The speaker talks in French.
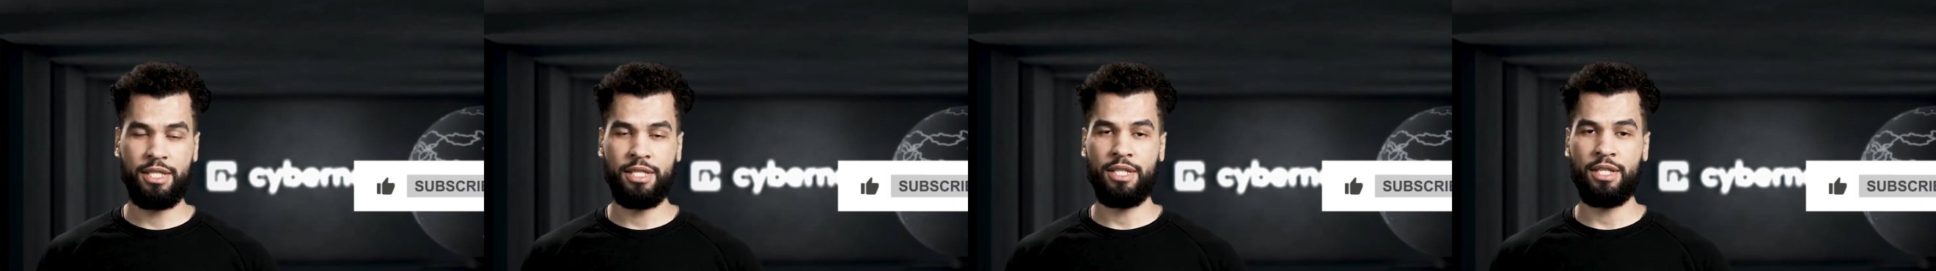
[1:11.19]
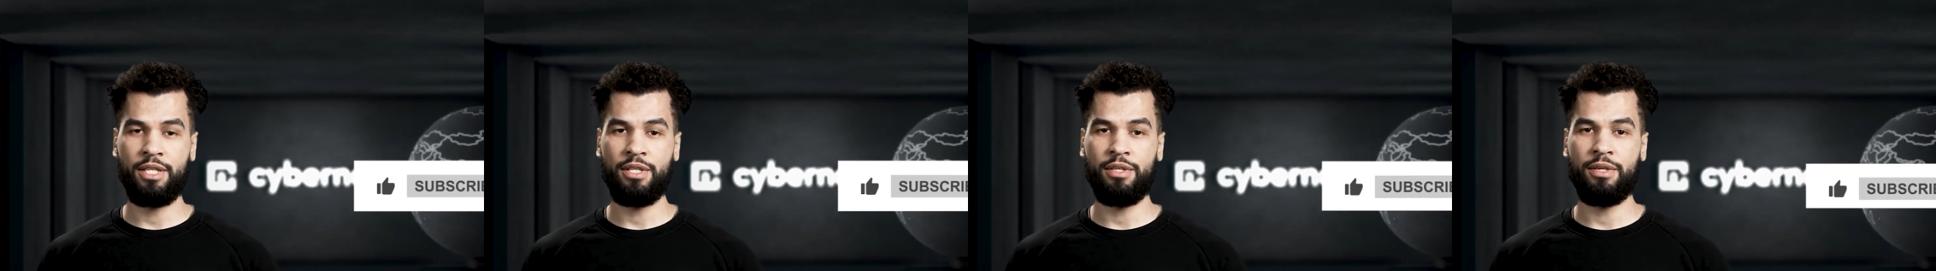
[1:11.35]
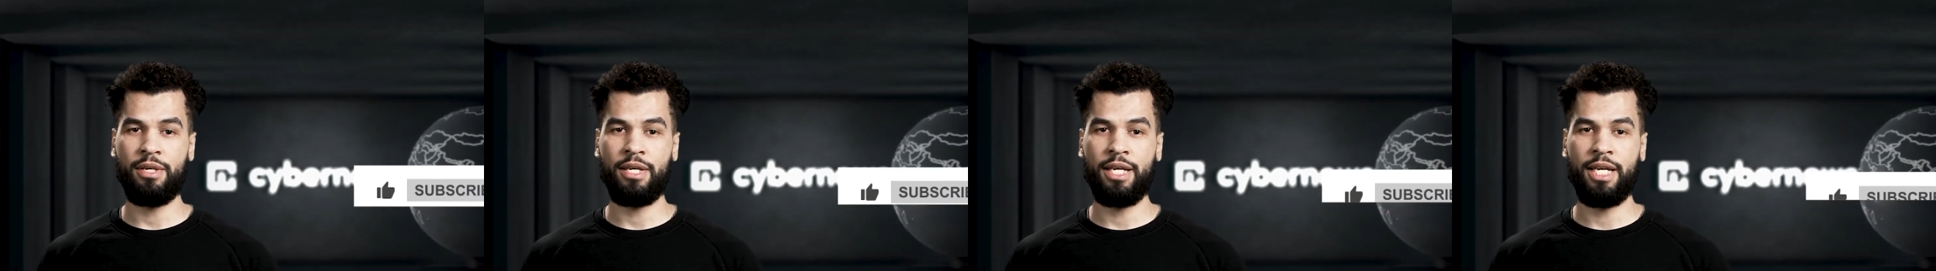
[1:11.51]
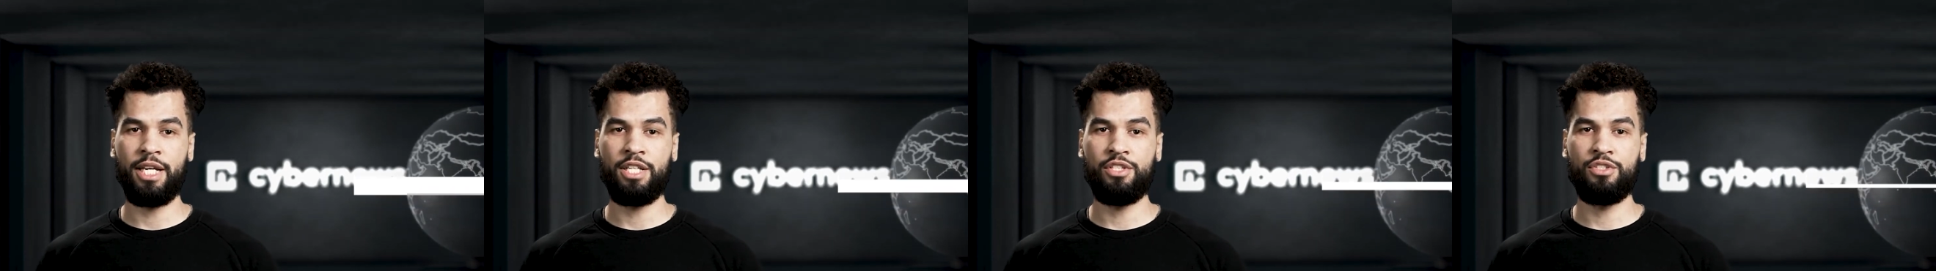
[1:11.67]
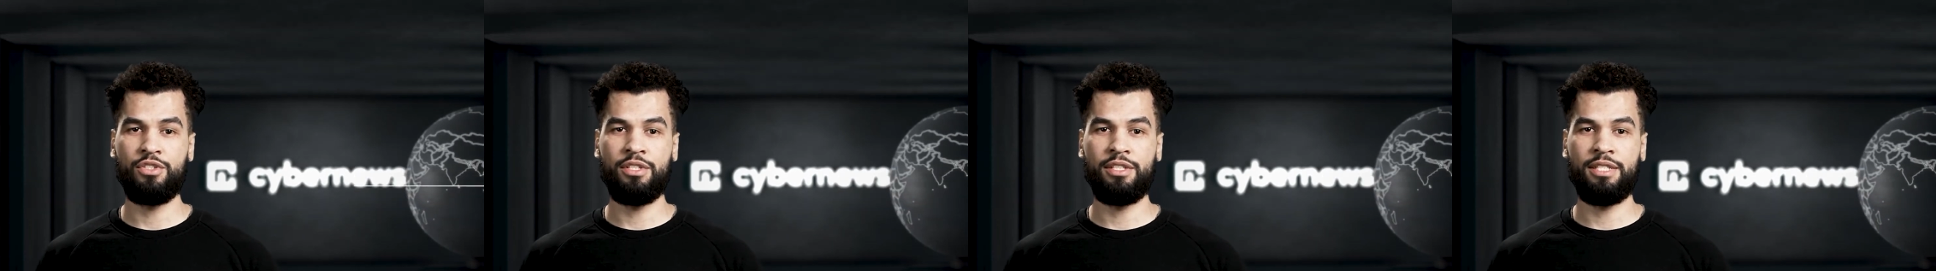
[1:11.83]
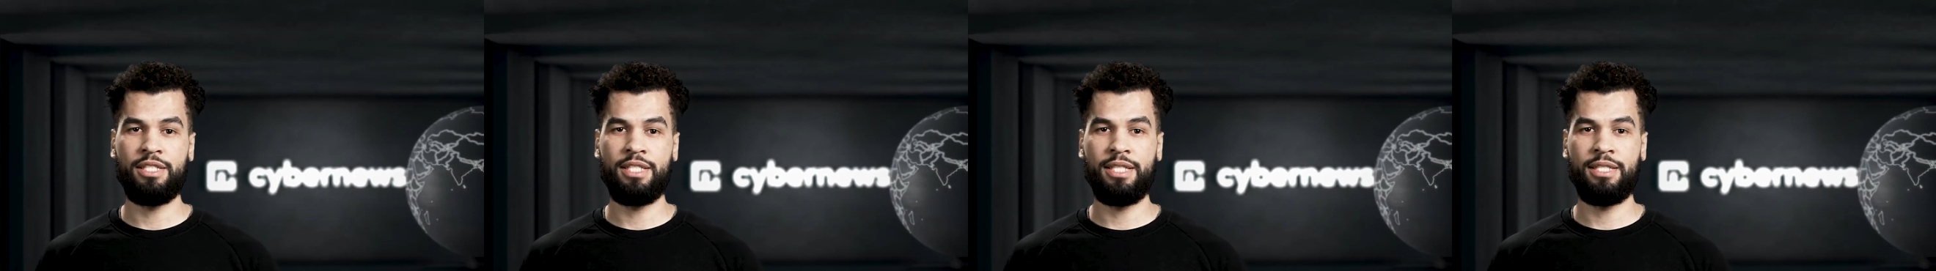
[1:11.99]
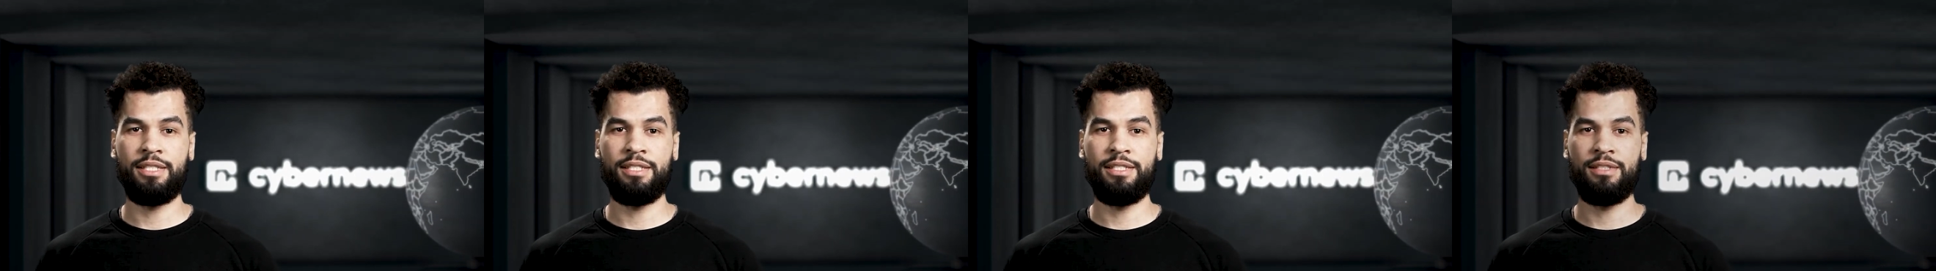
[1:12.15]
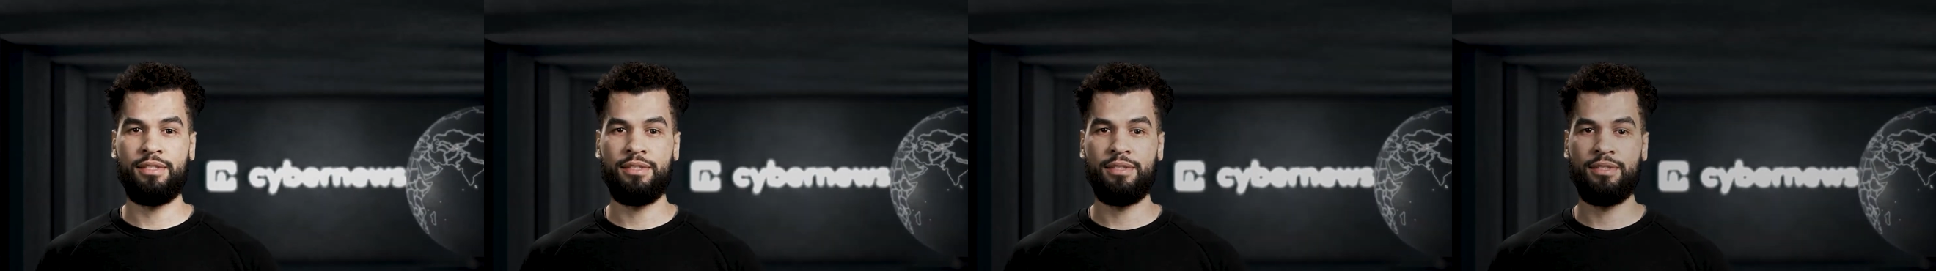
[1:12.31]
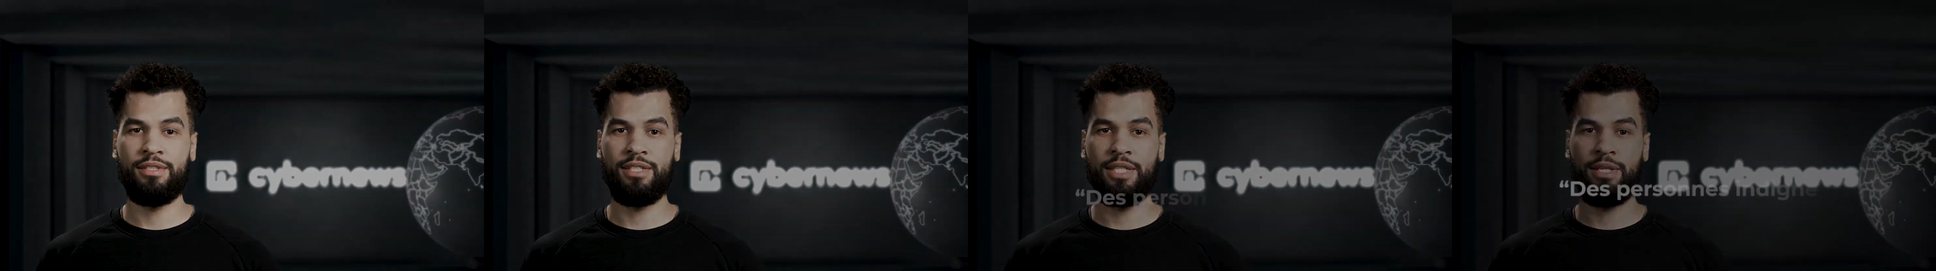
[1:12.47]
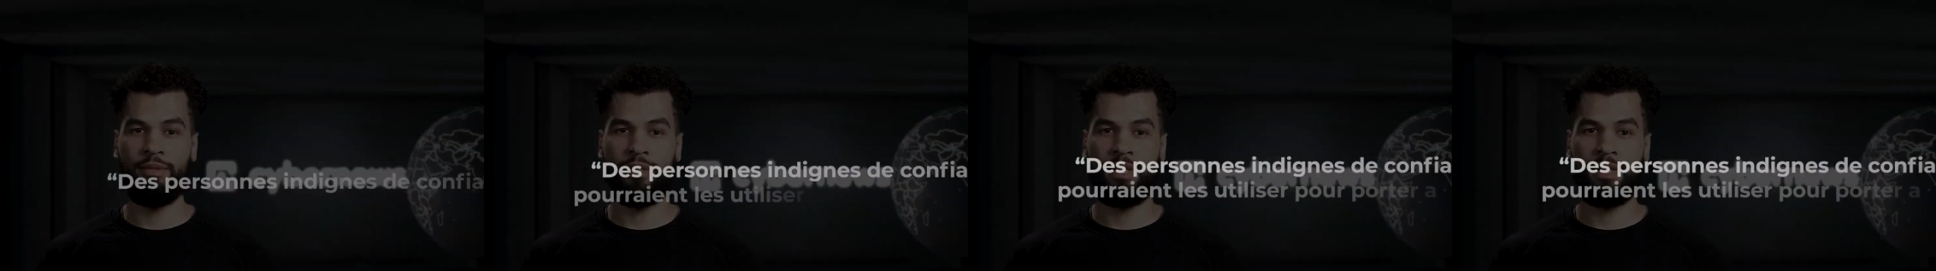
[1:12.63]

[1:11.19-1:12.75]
que, et je cite, des